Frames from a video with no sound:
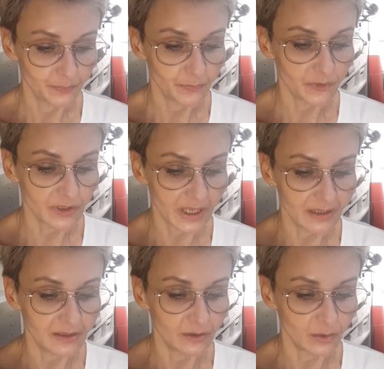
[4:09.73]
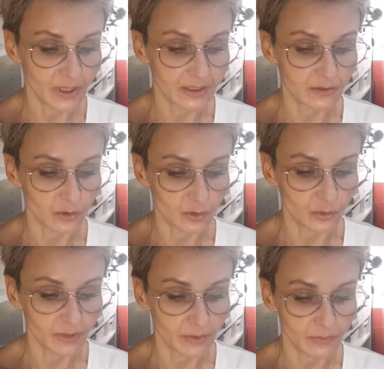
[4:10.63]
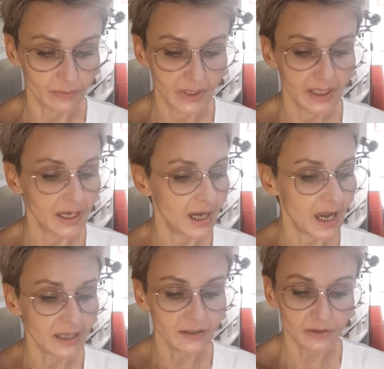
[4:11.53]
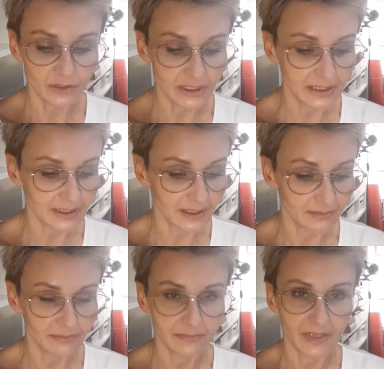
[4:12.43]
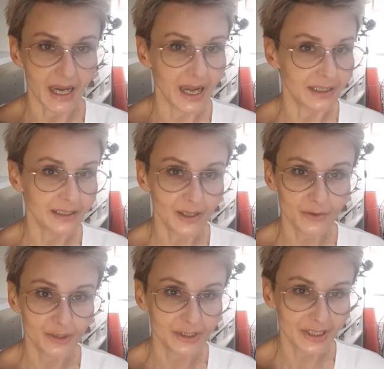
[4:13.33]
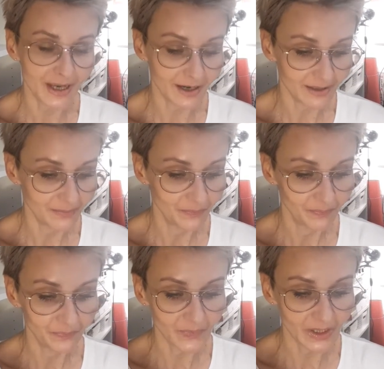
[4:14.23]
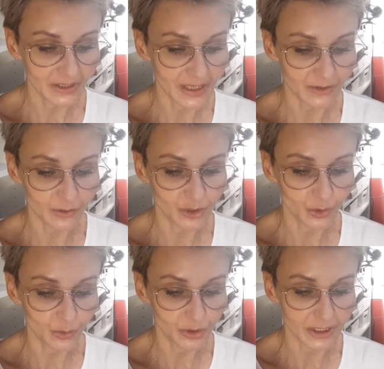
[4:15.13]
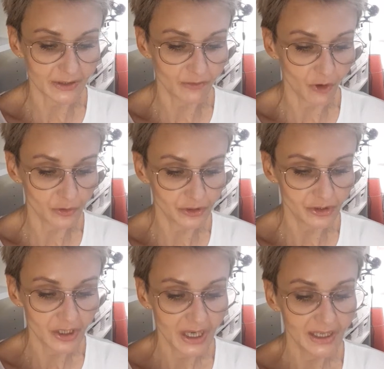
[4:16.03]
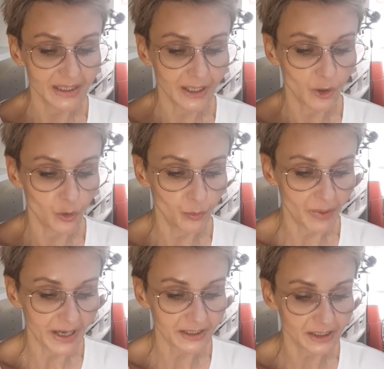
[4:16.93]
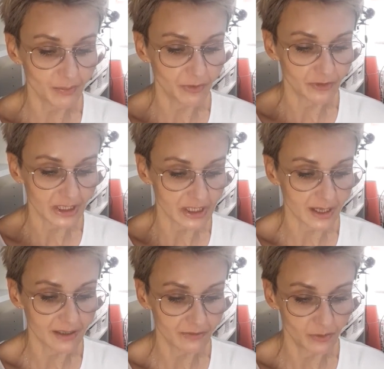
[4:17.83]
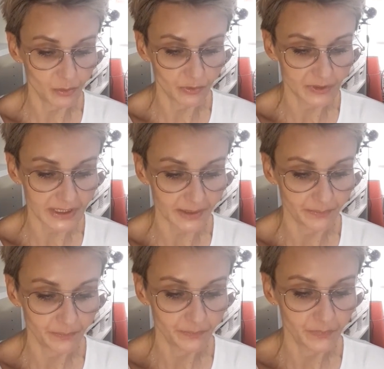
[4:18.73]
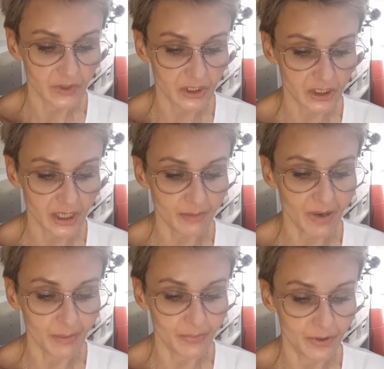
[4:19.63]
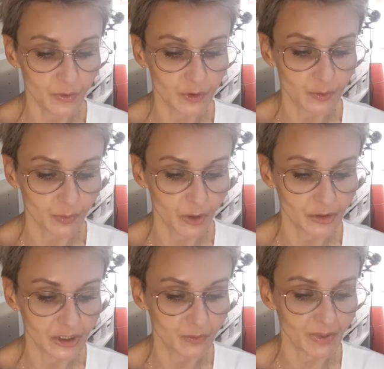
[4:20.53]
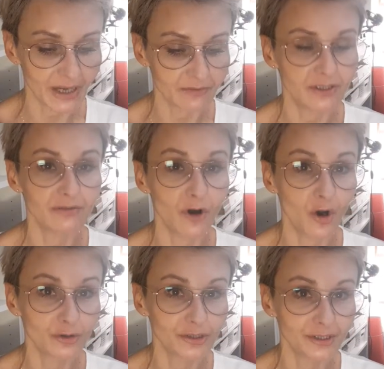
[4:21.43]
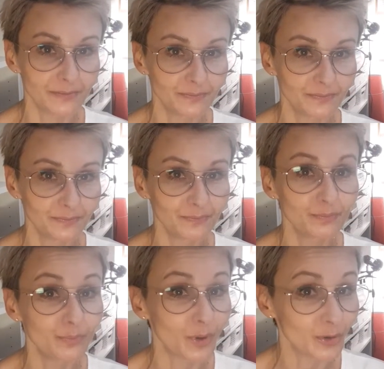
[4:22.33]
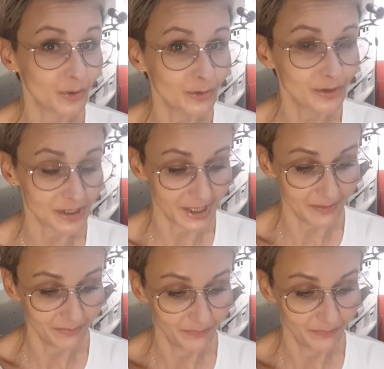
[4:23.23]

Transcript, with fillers: Wtedy Julek zrozumiał. Ani rodzice, ani nauczyciele nie dadzą się dłużej zwodzić jego uparcie powtarzanej wymówce. Trzeba było spojrzeć prawdzie w oczy. Pojutrze